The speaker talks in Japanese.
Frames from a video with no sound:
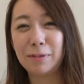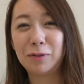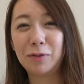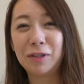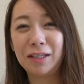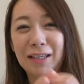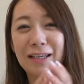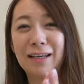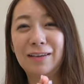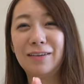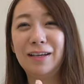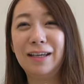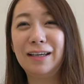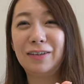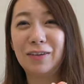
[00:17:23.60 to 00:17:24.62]
どんな企画
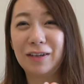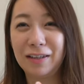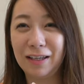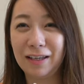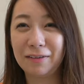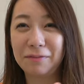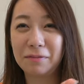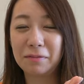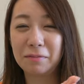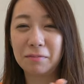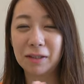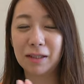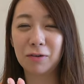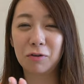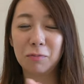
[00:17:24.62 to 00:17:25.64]
がいいかとかね
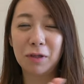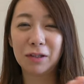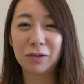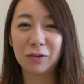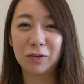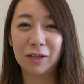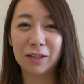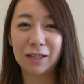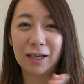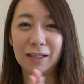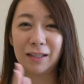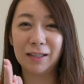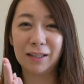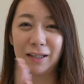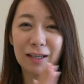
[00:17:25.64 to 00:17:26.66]
またコメントとかに書い
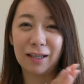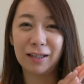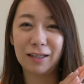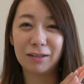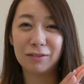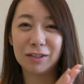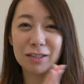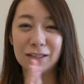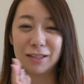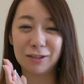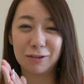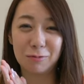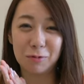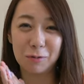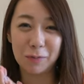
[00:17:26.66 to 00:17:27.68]
ていただけたら嬉しいな
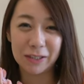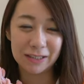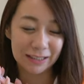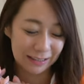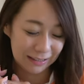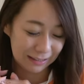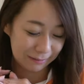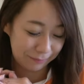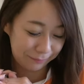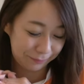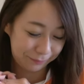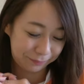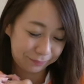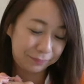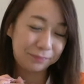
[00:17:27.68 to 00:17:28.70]
と思います
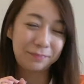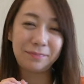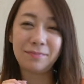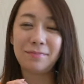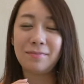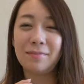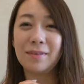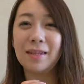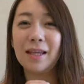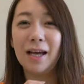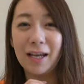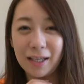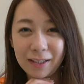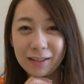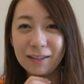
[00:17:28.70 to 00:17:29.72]

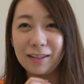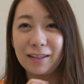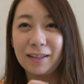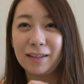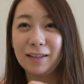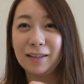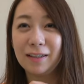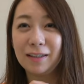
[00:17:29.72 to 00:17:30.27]
はいじゃ